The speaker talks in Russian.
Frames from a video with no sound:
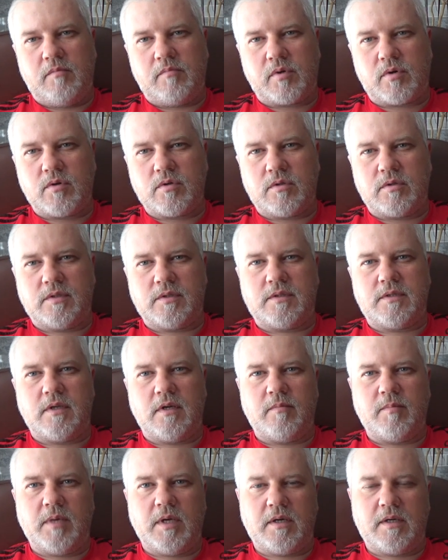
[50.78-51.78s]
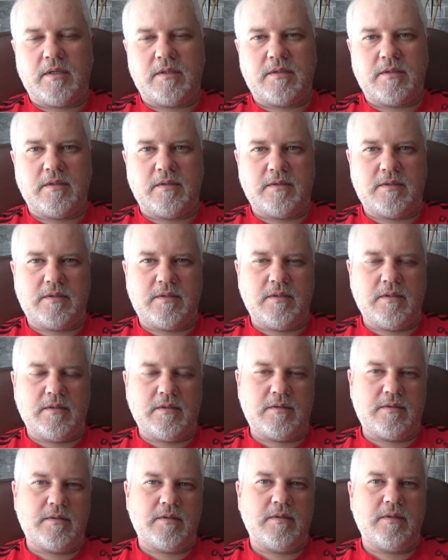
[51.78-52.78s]
Прошлый стрим я хотел
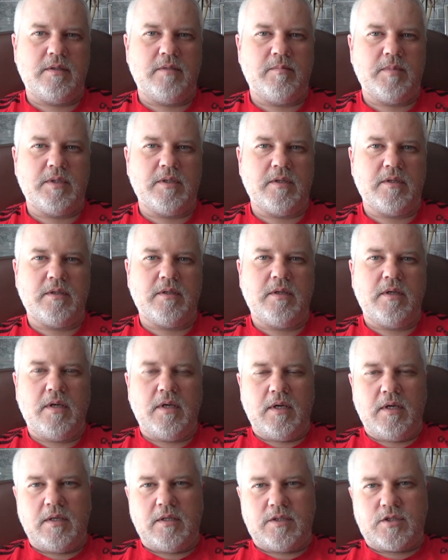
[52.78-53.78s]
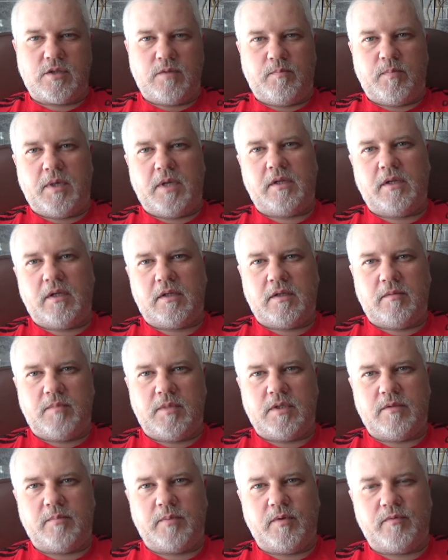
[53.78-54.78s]
сделать именно с чемпионата
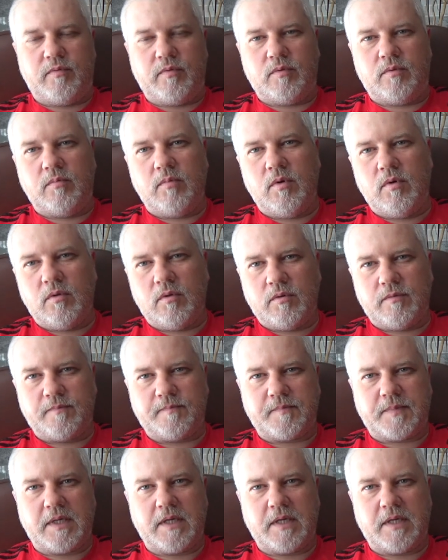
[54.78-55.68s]
мира по футболу,